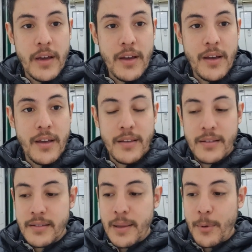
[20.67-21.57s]
que
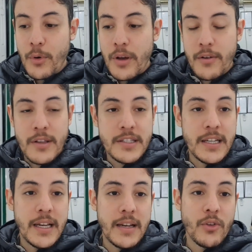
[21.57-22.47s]
se produjeron en
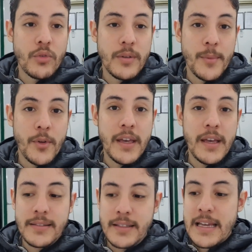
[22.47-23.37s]
Chile en los últimos
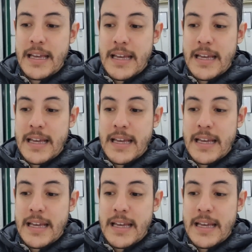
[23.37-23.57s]
días,